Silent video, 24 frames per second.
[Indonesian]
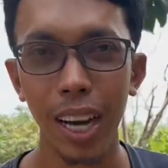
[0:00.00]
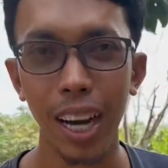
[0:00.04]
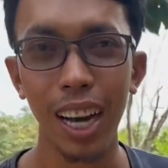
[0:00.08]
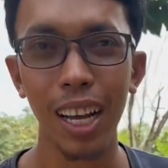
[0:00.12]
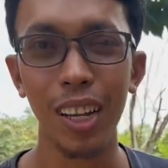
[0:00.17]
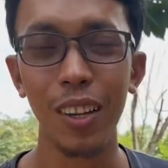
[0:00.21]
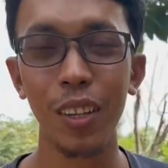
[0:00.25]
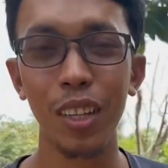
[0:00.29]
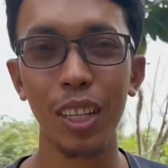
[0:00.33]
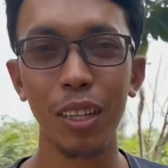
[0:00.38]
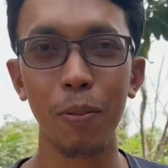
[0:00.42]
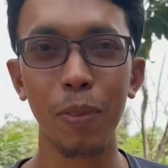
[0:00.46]

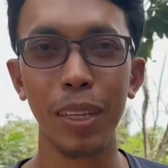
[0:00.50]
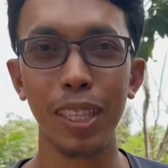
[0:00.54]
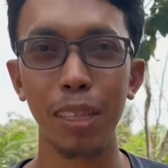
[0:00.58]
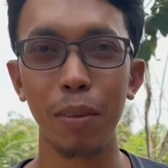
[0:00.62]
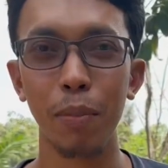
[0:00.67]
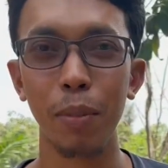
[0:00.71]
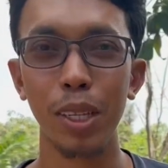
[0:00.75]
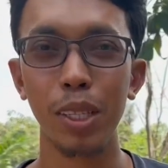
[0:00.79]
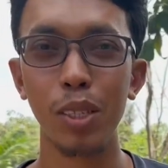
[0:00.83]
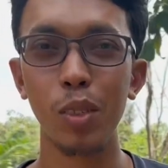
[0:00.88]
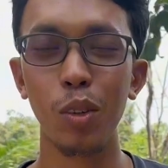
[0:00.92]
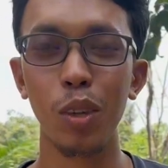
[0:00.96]
Halo
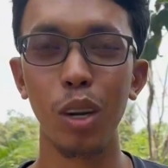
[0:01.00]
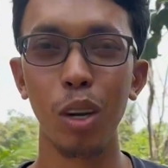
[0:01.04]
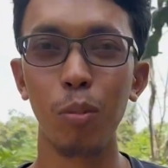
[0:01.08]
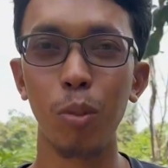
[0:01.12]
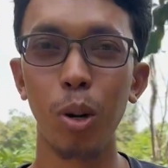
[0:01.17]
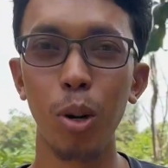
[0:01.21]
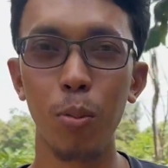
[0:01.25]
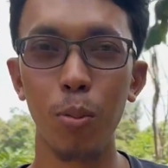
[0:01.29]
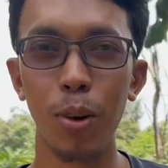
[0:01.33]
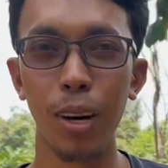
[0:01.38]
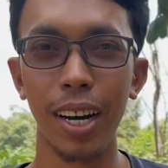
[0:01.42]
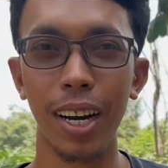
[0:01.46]
teman-teman suka
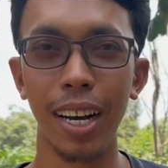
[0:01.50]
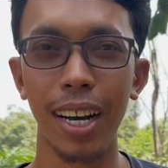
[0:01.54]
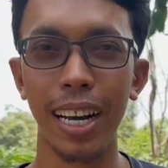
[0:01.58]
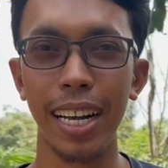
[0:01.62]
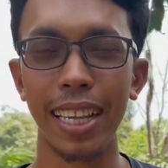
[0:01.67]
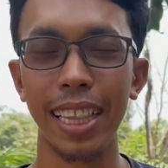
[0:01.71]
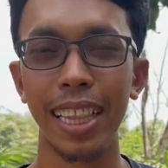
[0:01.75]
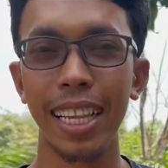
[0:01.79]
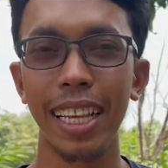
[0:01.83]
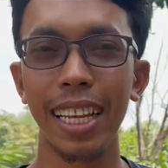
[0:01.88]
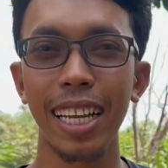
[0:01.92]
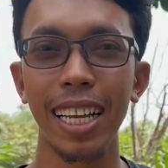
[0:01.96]
buah-buahan.